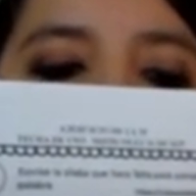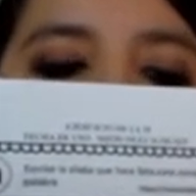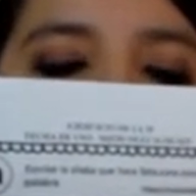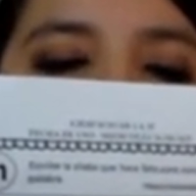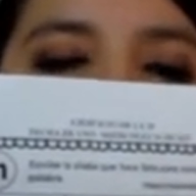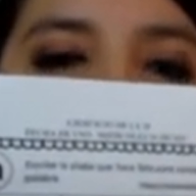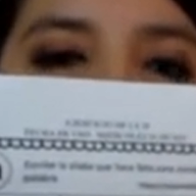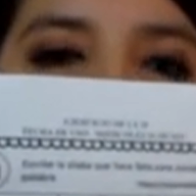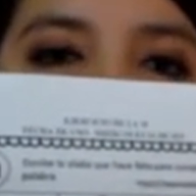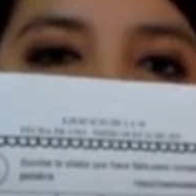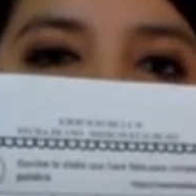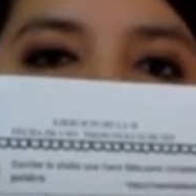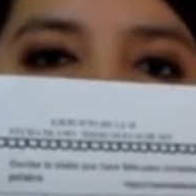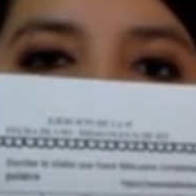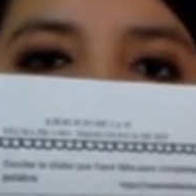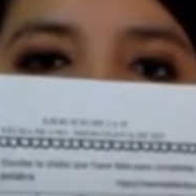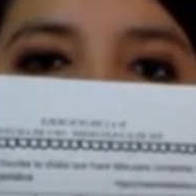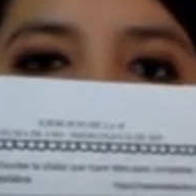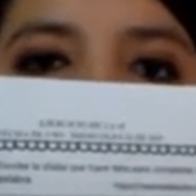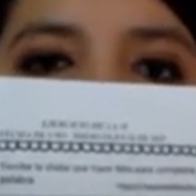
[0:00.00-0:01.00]
¿Qué
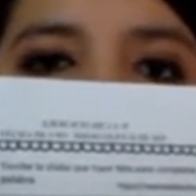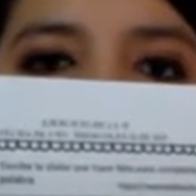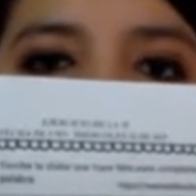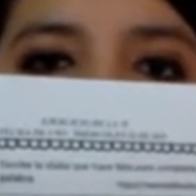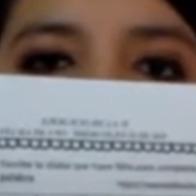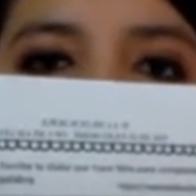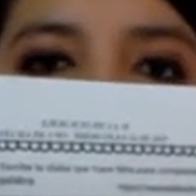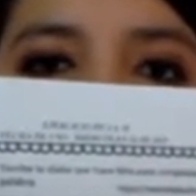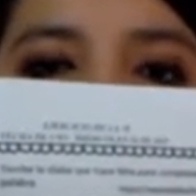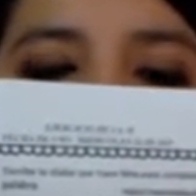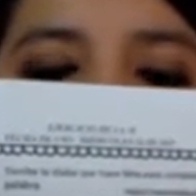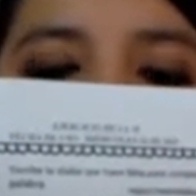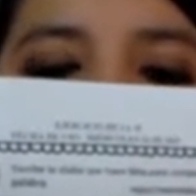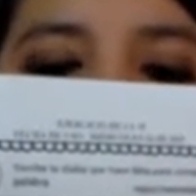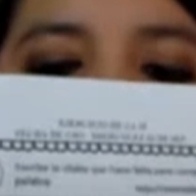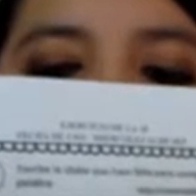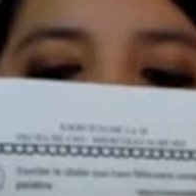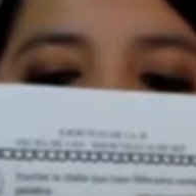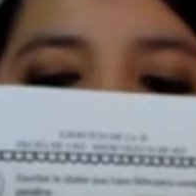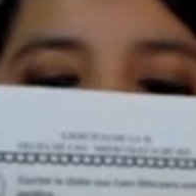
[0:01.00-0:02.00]
sílaba voy a
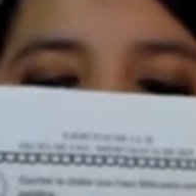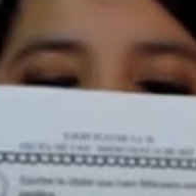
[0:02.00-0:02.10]
utilizar?